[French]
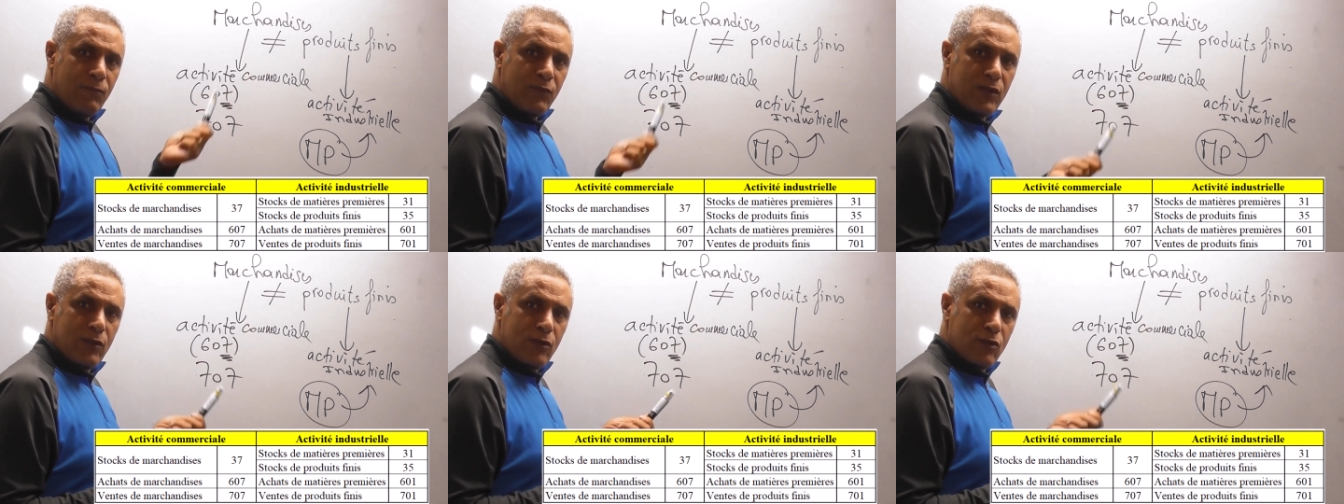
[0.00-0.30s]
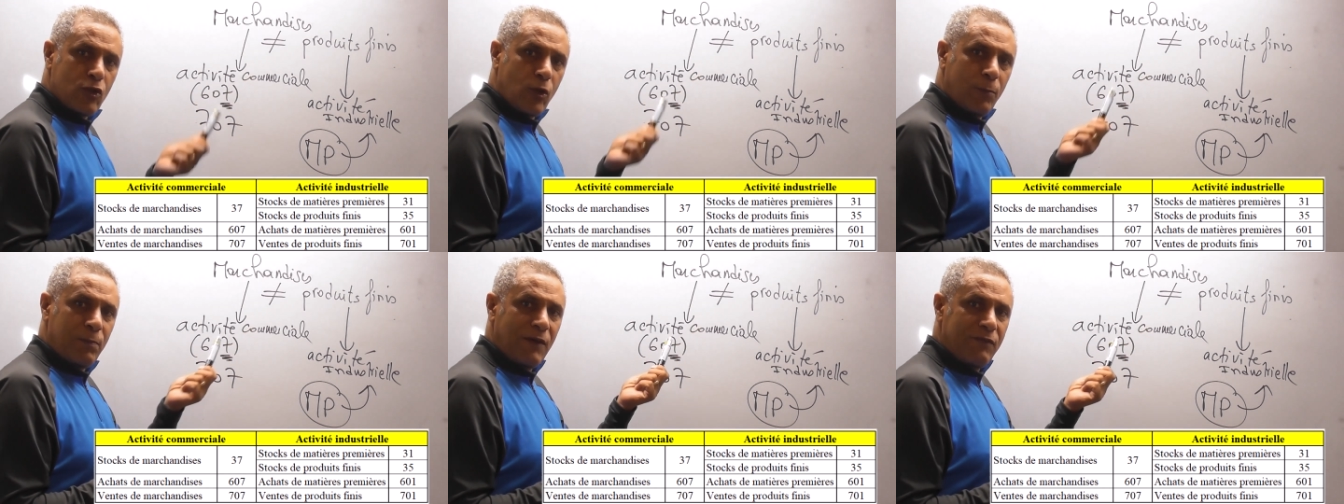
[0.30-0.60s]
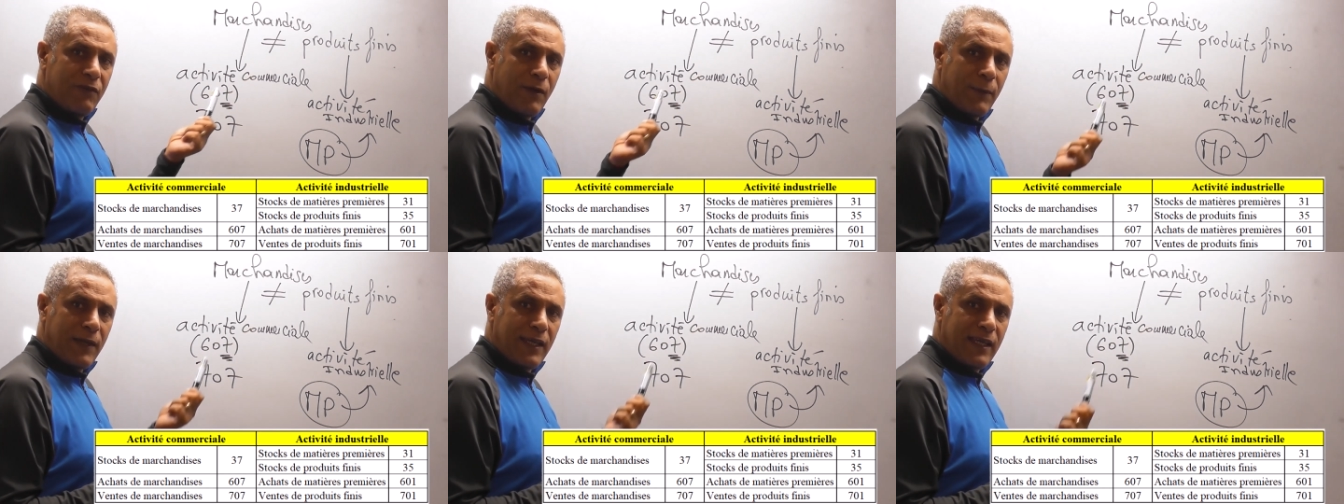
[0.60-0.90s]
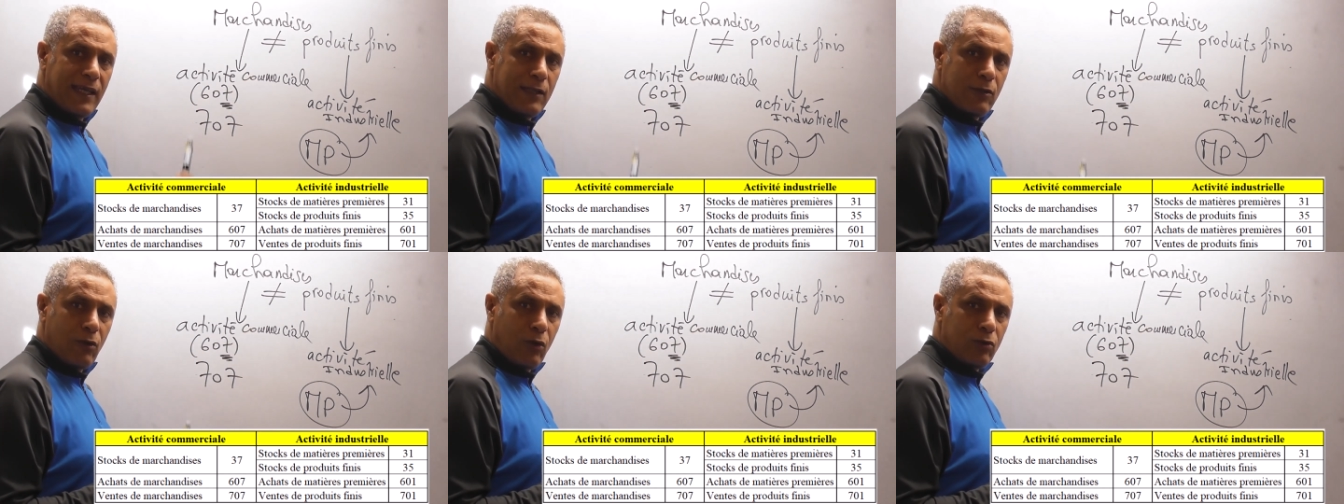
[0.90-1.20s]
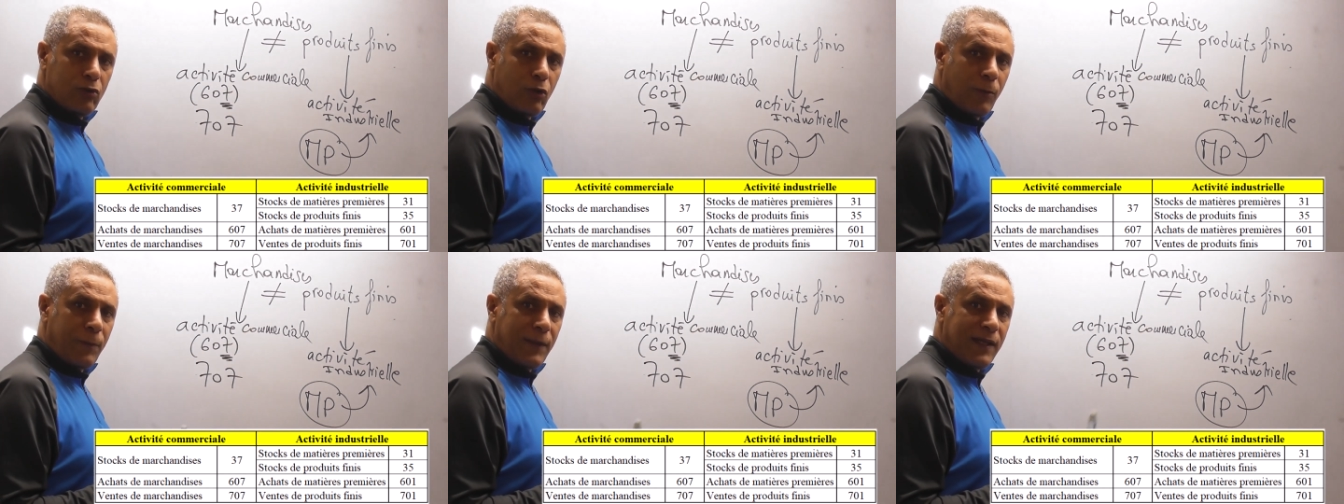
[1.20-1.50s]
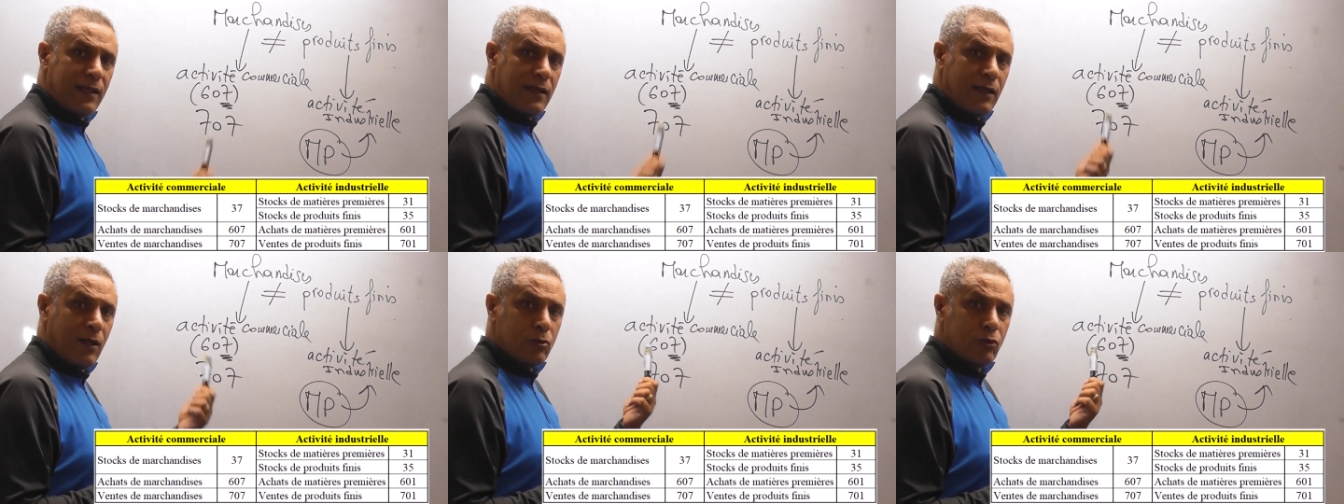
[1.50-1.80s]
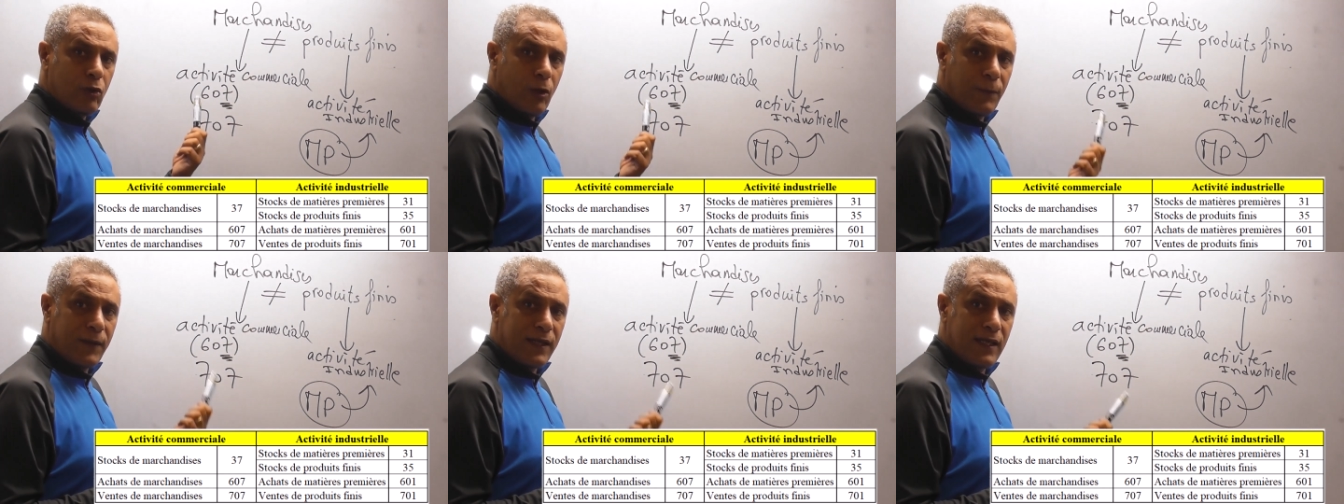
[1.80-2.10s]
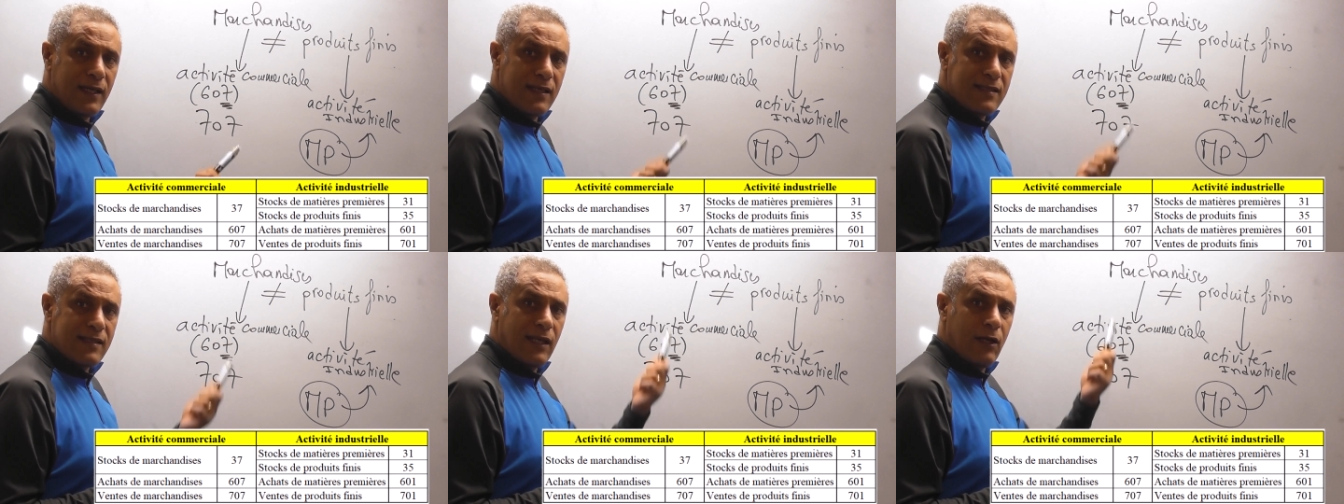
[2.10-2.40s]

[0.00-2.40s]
ne sont pas fabriquées dans l'entreprise